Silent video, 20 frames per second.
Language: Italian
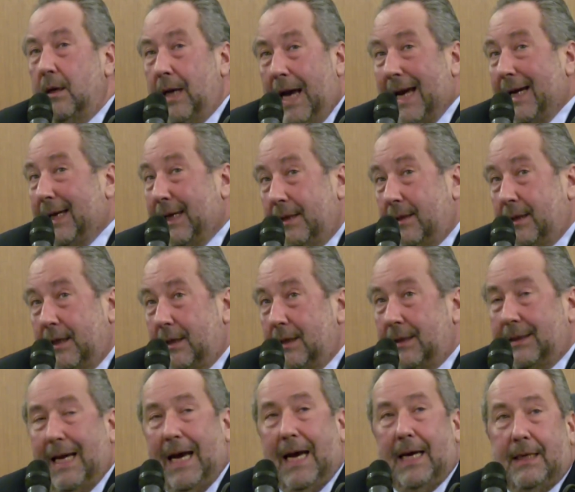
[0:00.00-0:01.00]
anche
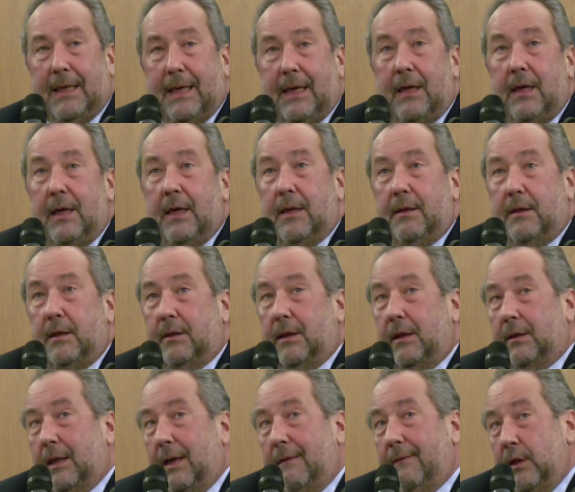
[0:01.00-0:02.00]
sanitaria, si
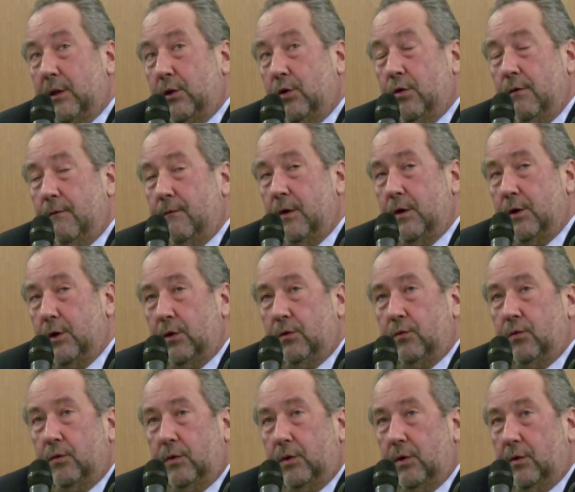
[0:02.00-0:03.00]
trattava di coinvolgere
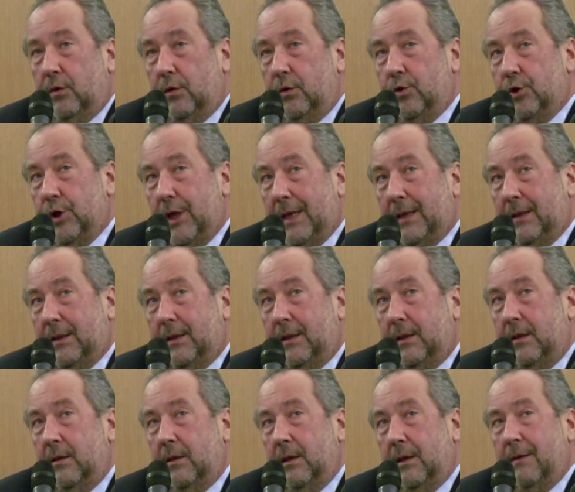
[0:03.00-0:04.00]
tutti i
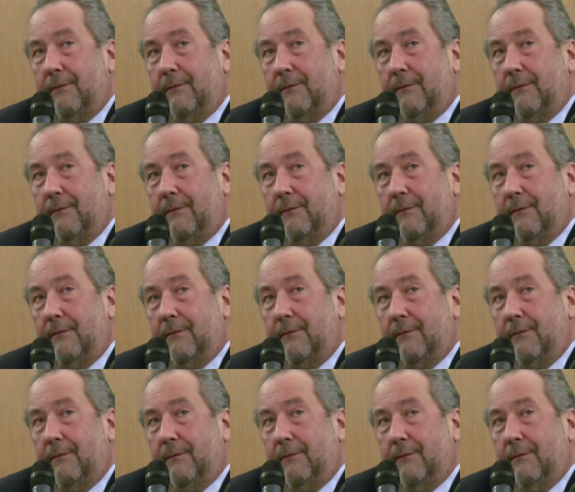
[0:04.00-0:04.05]
soggetti eh,